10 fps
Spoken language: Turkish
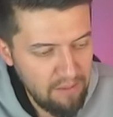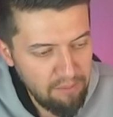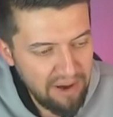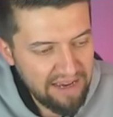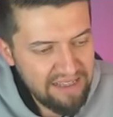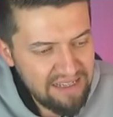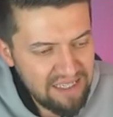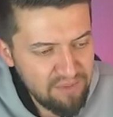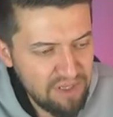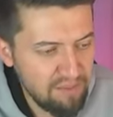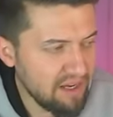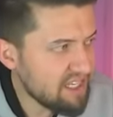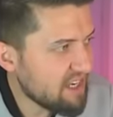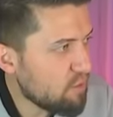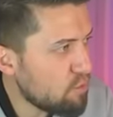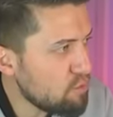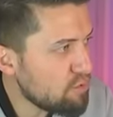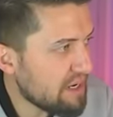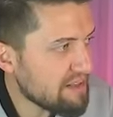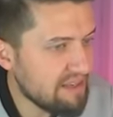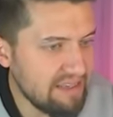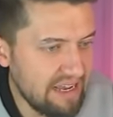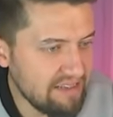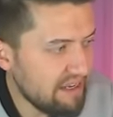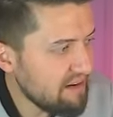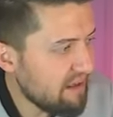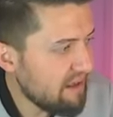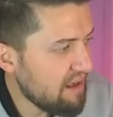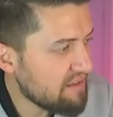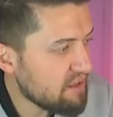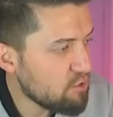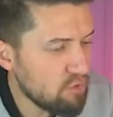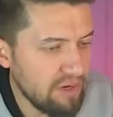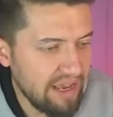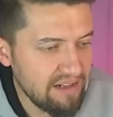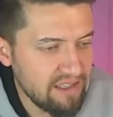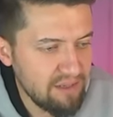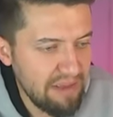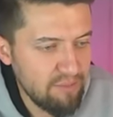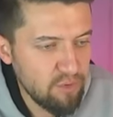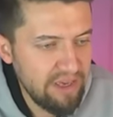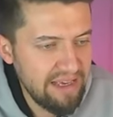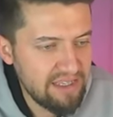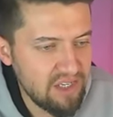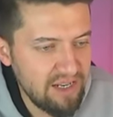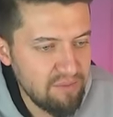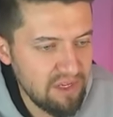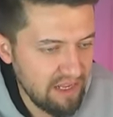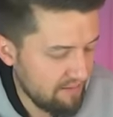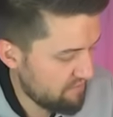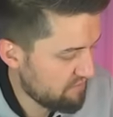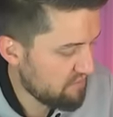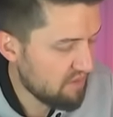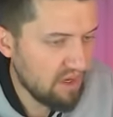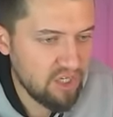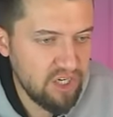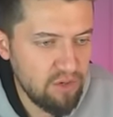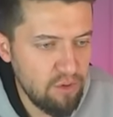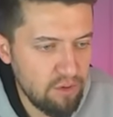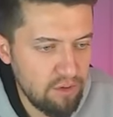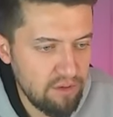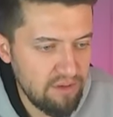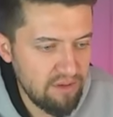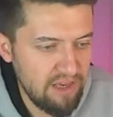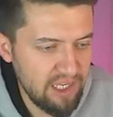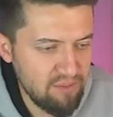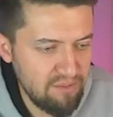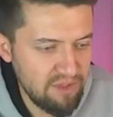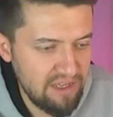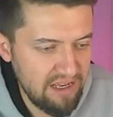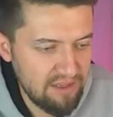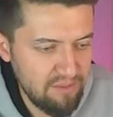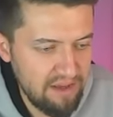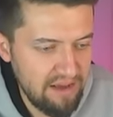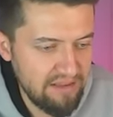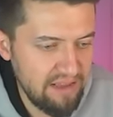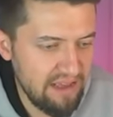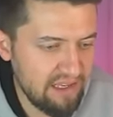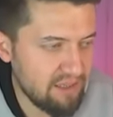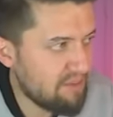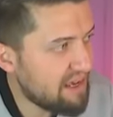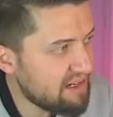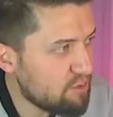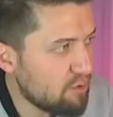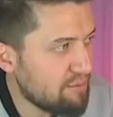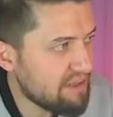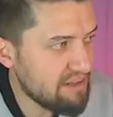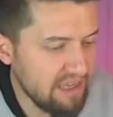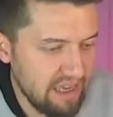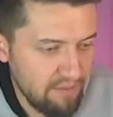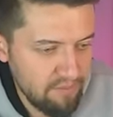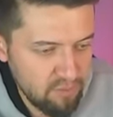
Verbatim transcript: Payda kısmına bakacak olursak da zaten ahanda şunun aynısını ben buraya yazacağım yine. Kaçarı yok. Yazmamız lazım. Ahanda yazdım. Aynısı olmadı. Niye?